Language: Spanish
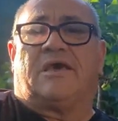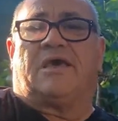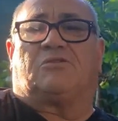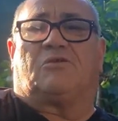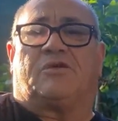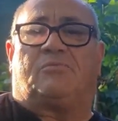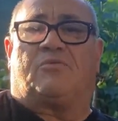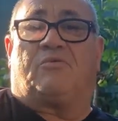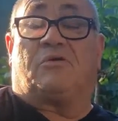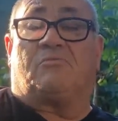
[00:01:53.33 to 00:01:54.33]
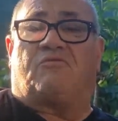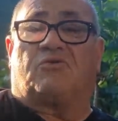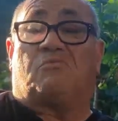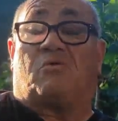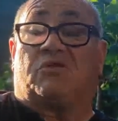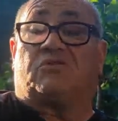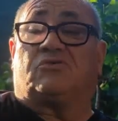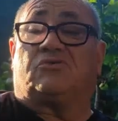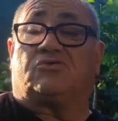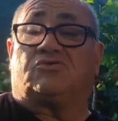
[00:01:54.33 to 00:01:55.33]
Entonces, pues bueno, pues fueron
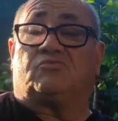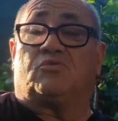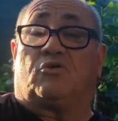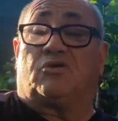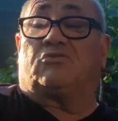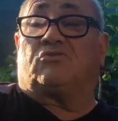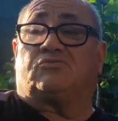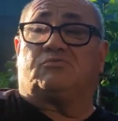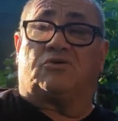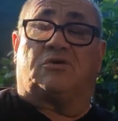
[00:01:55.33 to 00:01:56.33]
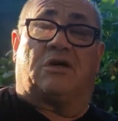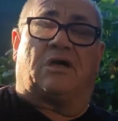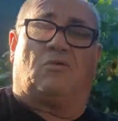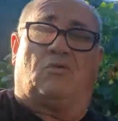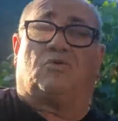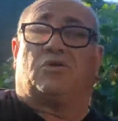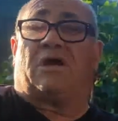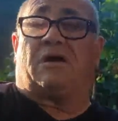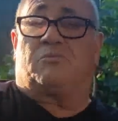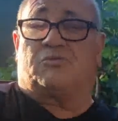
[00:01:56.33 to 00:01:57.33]
momentos muy bonitos, porque claro, luego
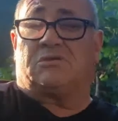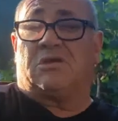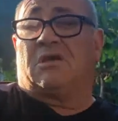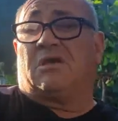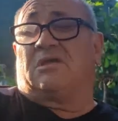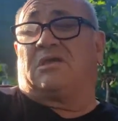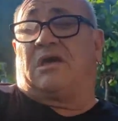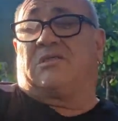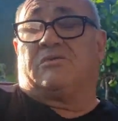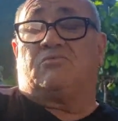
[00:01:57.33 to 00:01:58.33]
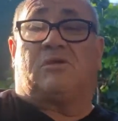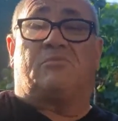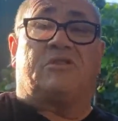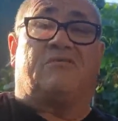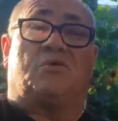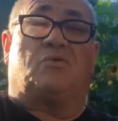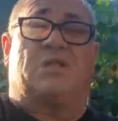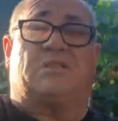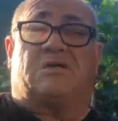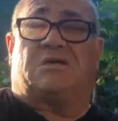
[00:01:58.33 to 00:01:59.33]
ya, pues ya hicimos también de
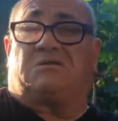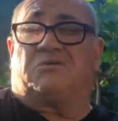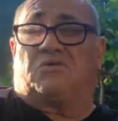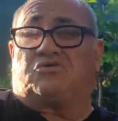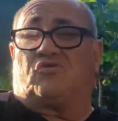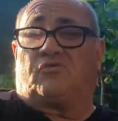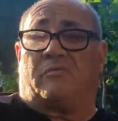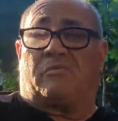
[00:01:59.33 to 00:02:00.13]
figurantes, que en 8 o 9